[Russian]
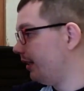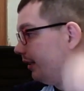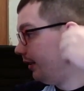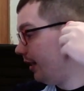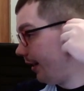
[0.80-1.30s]

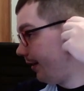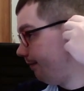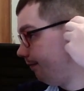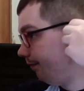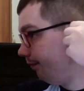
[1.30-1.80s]
Так,
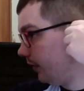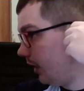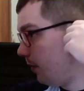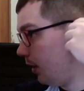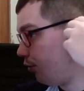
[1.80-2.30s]

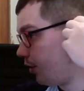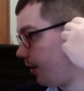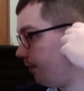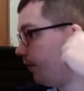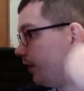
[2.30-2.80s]

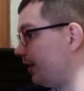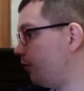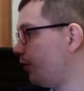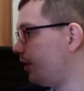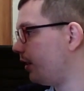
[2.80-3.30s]
ребятушки,
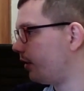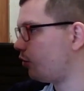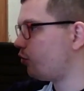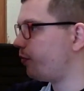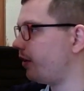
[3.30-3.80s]
сегодня я
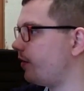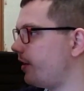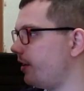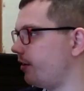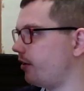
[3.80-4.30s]
хочу
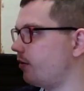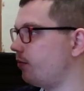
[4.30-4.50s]
поговорить